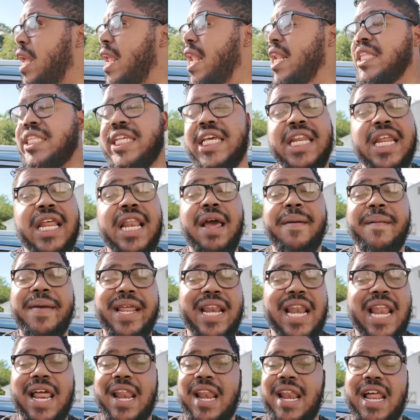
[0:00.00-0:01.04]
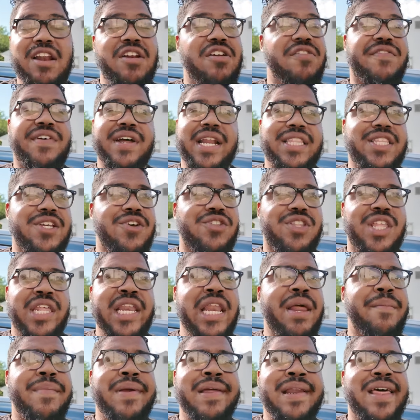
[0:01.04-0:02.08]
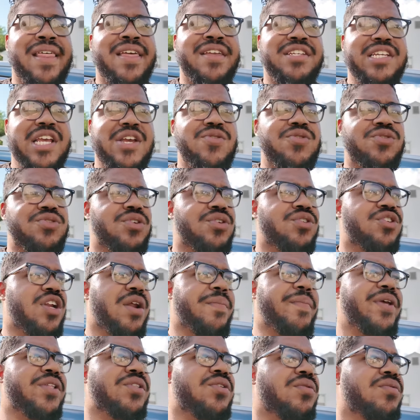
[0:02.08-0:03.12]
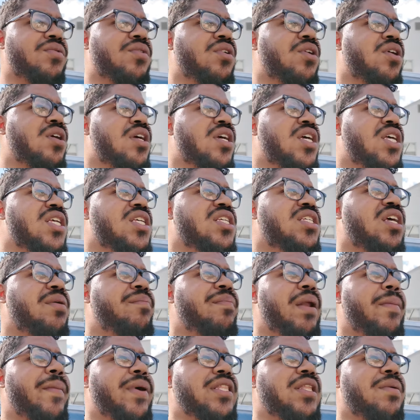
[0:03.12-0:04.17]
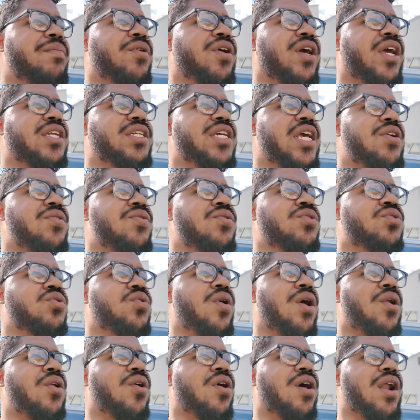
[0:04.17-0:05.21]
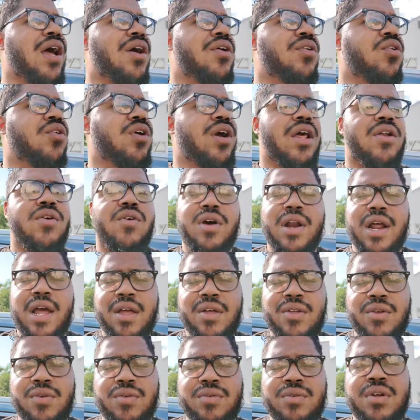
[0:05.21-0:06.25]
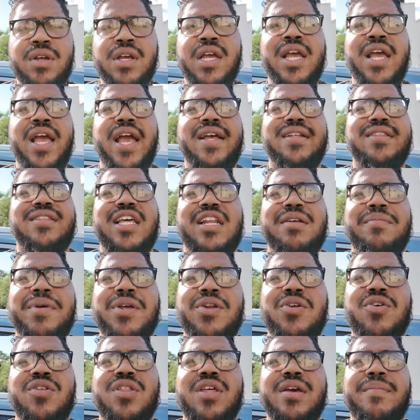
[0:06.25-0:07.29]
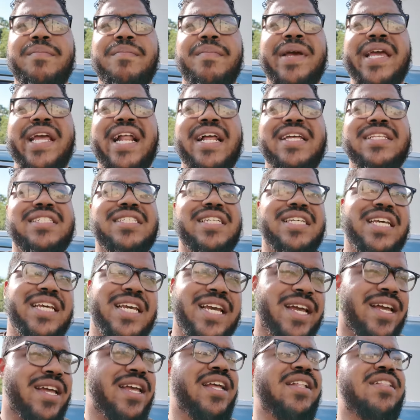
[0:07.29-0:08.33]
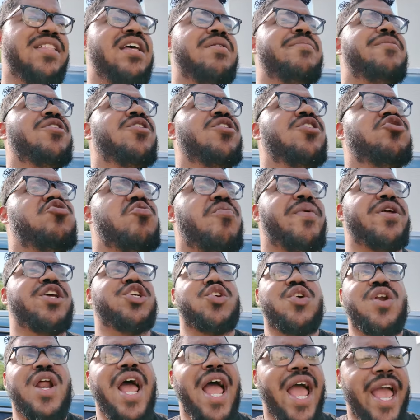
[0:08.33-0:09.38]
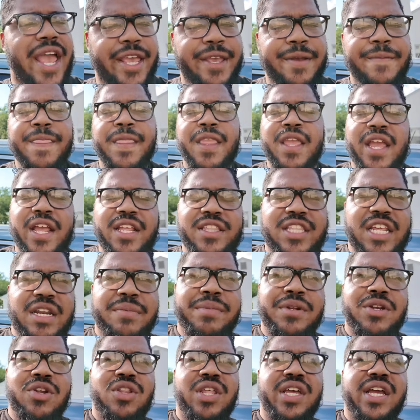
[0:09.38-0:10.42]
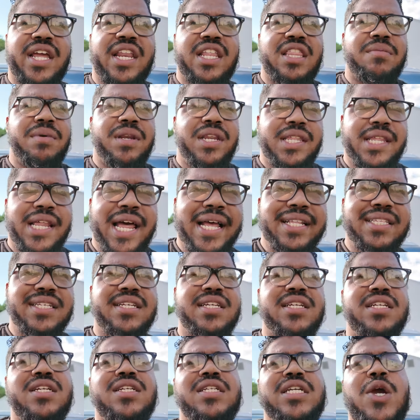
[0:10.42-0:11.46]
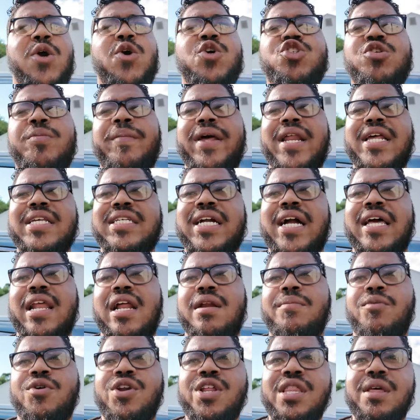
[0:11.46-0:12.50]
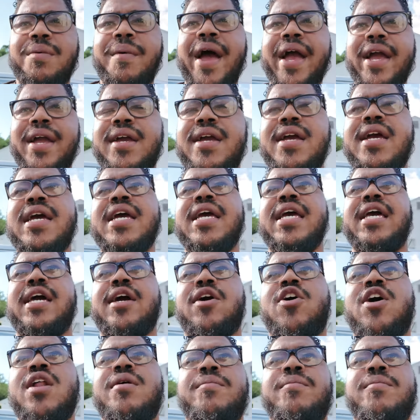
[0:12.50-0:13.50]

él tiene los fanáticos tienen la mirada en Jay Uso. Repito, Simplemente porque Jay Uso ha logrado lo que ha logrado en términos de mercancía, en términos de su personaje, en términos de credibilidad. Jay Uso merece ganar el Money in the Bank y creo que